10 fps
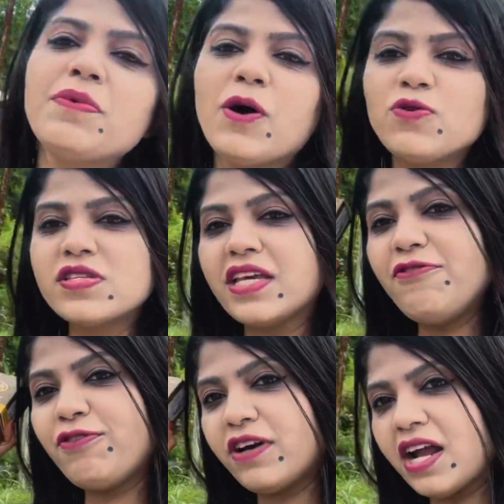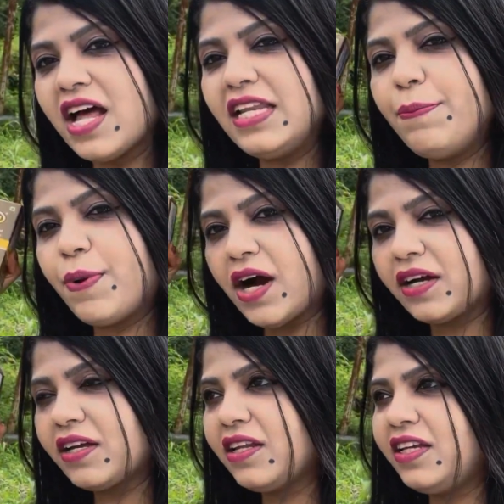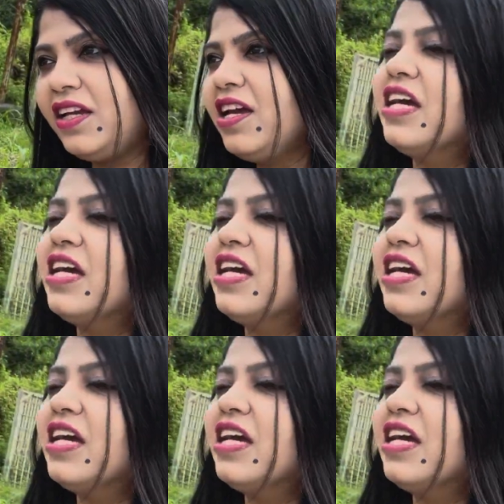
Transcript: हाउस की फराली भाखरी